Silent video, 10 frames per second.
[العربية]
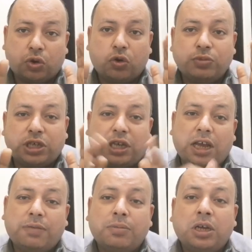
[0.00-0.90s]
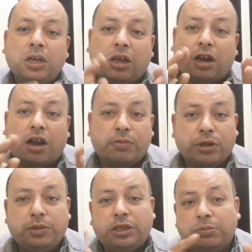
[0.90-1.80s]
والخمس كام رقم
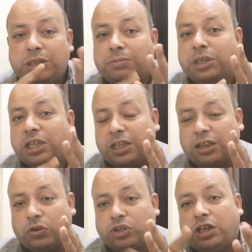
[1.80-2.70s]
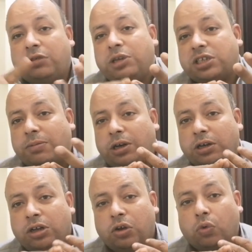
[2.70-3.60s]
كبير من 123 ل
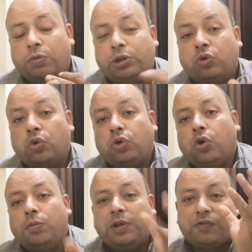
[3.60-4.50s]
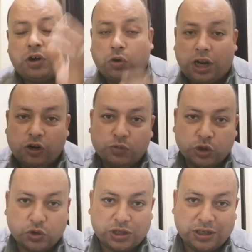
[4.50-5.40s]
147 كلهم ينفع اقول عليهم
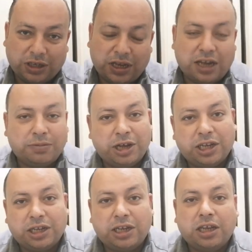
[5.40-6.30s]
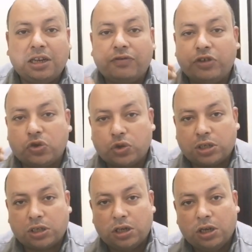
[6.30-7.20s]
سدس يعني معنى كده ان في
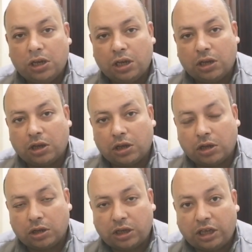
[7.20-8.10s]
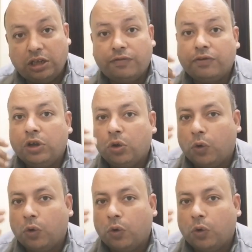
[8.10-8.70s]
سدس آه، ضعيف